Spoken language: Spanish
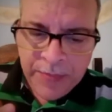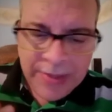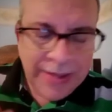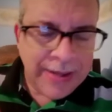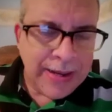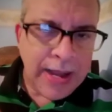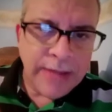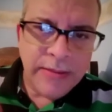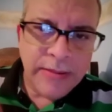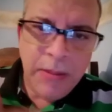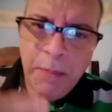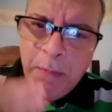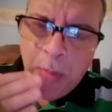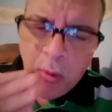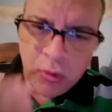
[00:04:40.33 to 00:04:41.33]
Es casi
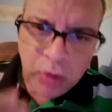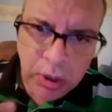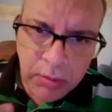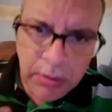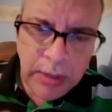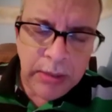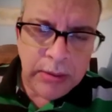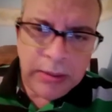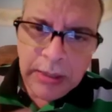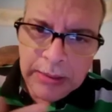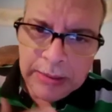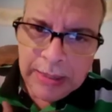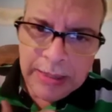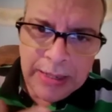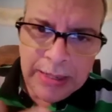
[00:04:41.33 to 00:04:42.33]
imposible que
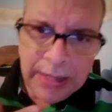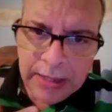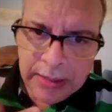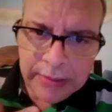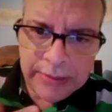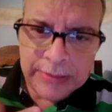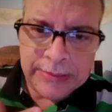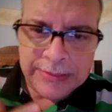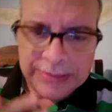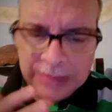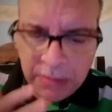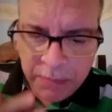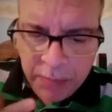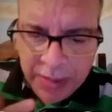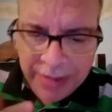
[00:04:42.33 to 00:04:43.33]
el Granada
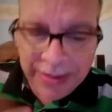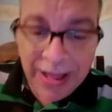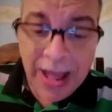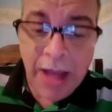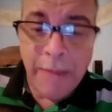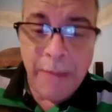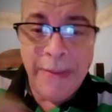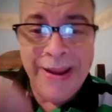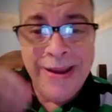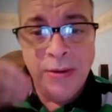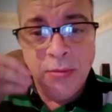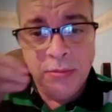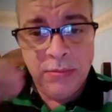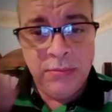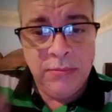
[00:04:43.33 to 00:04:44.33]
se pierda a menos